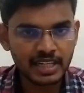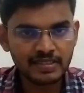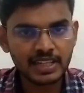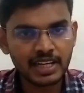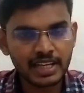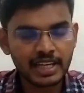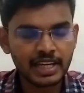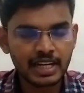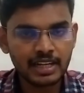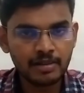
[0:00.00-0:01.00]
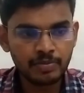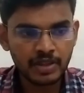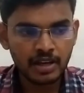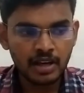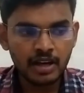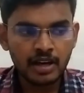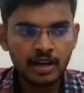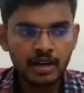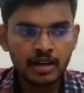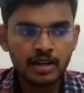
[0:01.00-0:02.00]
தினசரி அறிக்கைகளில்
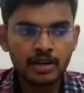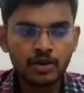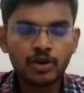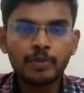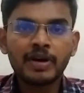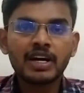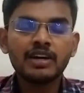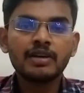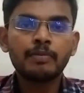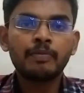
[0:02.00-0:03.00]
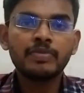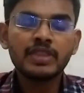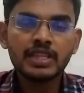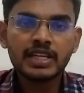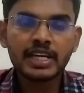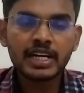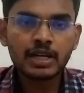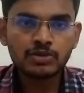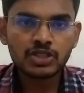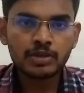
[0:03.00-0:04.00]
குறிப்பாக இந்த
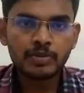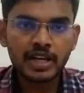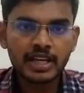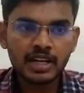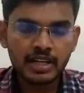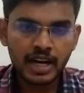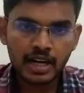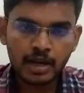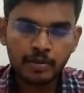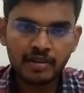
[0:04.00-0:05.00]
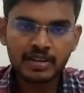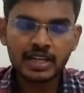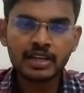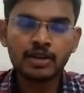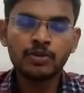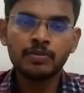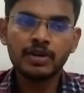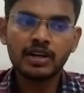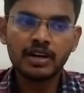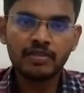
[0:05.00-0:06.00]
இரண்டாம் சுற்று டெல்டா மாவட்டங்களும்
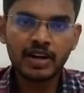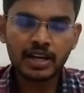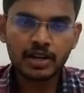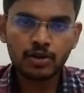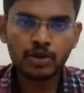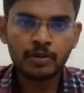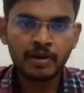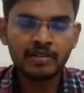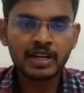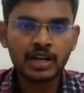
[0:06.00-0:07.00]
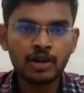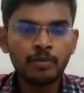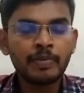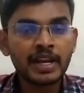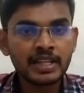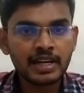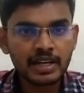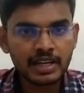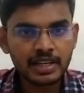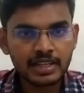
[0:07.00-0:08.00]
வடகடலோர மாவட்டங்களும்
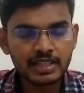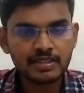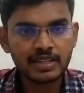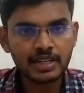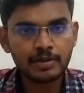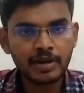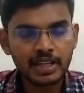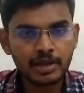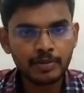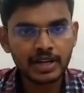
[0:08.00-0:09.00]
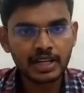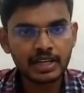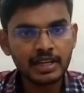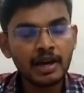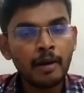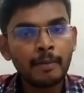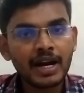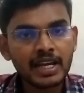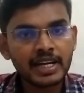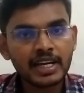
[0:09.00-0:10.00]
பெரிதாக சற்று பாதிக்கப்பட்டிருக்கு
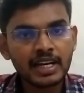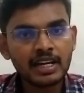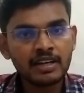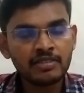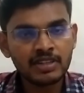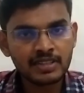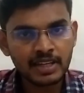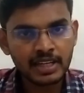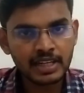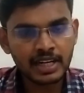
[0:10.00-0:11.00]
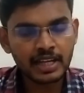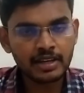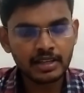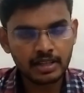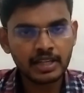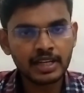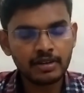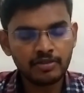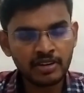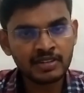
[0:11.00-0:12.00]
பல இடங்களில் விவசாய நிலை நீர்
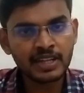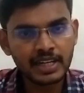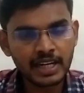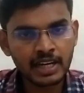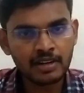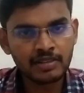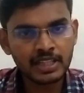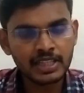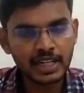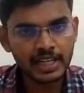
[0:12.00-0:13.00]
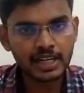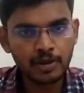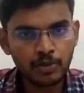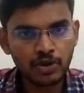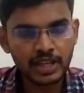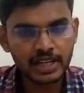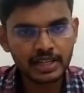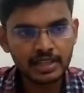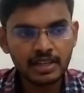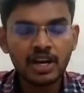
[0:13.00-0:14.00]
விவசாய நிலங்கள் வந்து தண்ணீரில் மூழ்கி
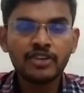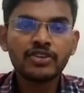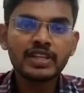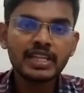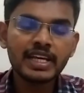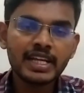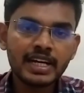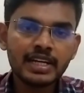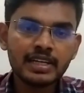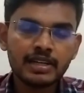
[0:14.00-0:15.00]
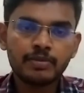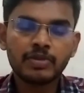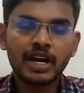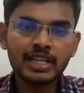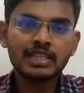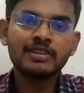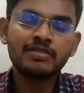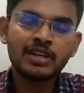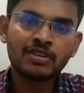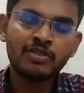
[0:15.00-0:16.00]
இருக்கு ஸோ இந்த இரண்டு அடுத்த
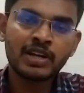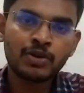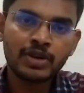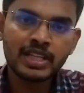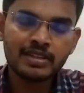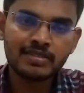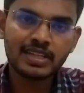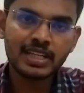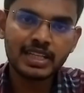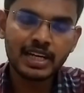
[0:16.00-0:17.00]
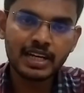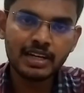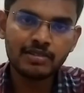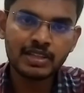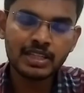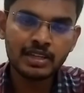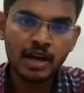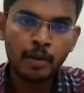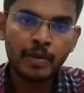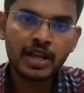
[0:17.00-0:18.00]
வர வரக்கூடிய சில தினங்கள் வந்து
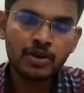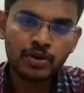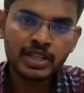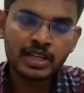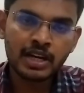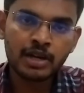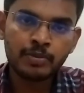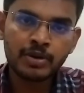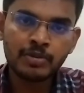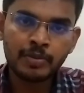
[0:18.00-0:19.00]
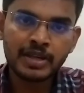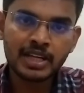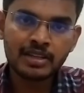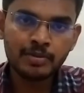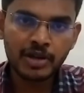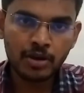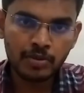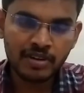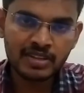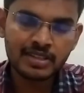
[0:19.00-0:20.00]
மழை குறைந்து காணப்படும் அப்படிங்கிறது
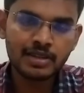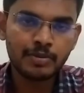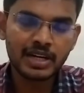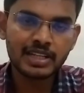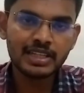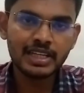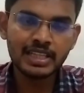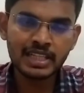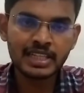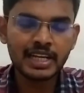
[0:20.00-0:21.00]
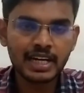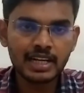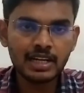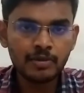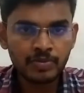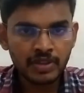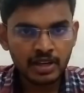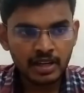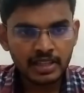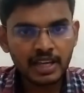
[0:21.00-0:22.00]
மிகவும் அவசியமானது இந்த தினங்களில்
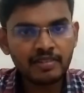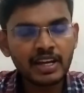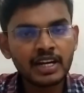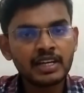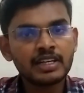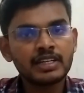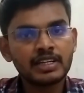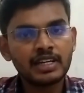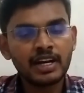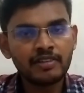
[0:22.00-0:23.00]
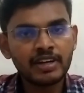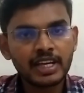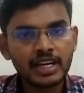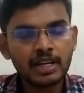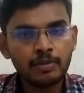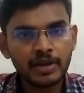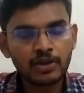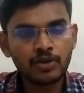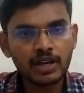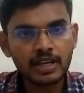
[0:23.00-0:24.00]
தேவையான நடவடிக்கைகளை
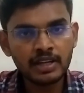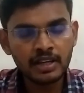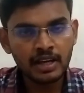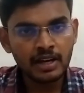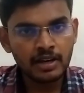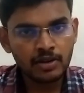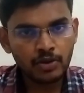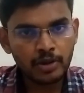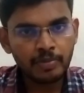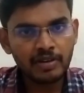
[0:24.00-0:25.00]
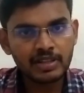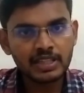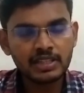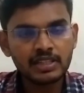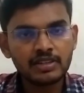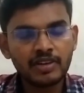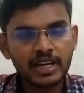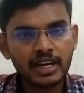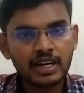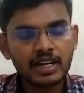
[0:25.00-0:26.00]
மேற்கொள்ளுங்க குறிப்பாக வந்து
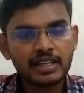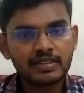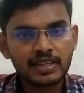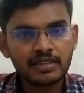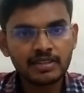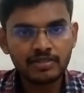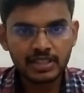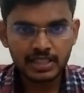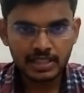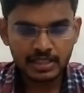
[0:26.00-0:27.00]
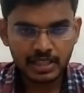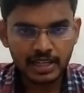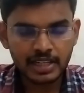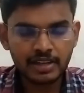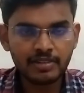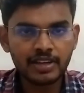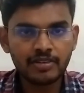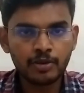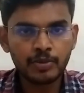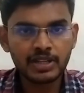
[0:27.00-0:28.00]
வடிகால்களை சரி செய்வது தண்ணீரை
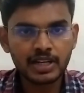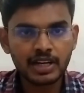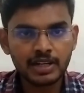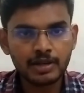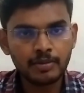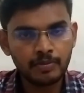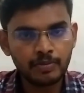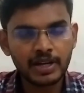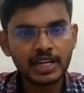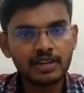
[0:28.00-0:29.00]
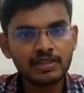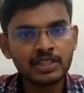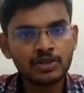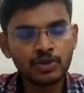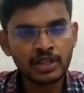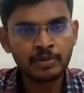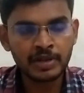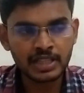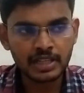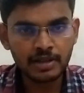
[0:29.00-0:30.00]
வடிவமைப்பதற்கான பணிகளை வந்து
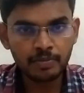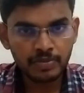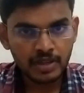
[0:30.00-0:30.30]
துரிதப்படுத்துங்க